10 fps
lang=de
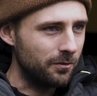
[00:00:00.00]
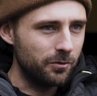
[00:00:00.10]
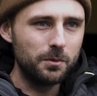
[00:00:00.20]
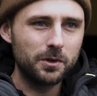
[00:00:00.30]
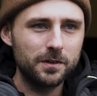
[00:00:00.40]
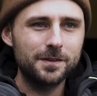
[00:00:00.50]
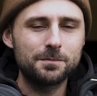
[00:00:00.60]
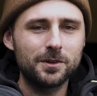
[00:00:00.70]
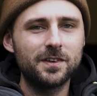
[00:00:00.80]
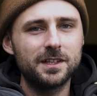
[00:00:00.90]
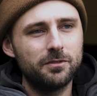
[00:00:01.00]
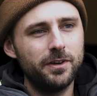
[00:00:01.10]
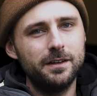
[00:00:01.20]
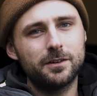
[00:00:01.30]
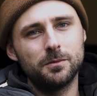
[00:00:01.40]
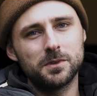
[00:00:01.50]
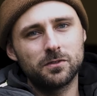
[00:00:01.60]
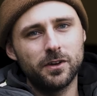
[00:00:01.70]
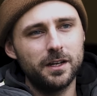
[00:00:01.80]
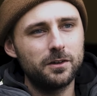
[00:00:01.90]
95% der Fälle kommt
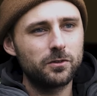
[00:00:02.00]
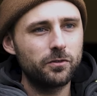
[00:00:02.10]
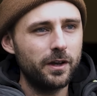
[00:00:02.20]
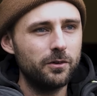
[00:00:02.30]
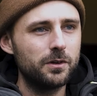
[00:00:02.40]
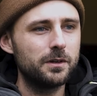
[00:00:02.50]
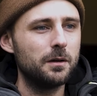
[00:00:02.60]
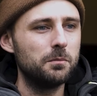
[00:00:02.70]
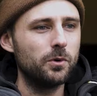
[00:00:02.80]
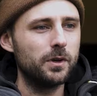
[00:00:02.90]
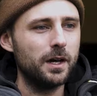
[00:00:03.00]
das Verhältnis bei unten wohl